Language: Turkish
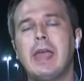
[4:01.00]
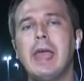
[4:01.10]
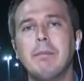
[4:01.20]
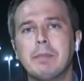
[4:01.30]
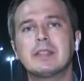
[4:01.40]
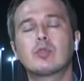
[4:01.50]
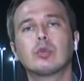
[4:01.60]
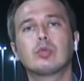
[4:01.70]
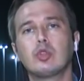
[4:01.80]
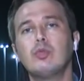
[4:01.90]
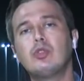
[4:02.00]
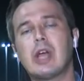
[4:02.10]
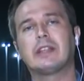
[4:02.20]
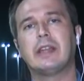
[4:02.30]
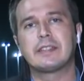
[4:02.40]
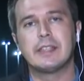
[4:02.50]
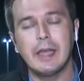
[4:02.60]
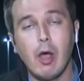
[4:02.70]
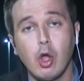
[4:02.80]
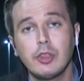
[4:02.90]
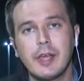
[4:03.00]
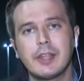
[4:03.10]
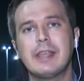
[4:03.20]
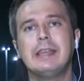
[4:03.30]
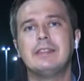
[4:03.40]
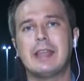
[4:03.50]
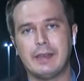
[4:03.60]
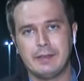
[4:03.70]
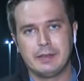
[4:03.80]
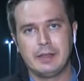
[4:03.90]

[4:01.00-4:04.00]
ve biz kurtuluş mücadelesini onların elinden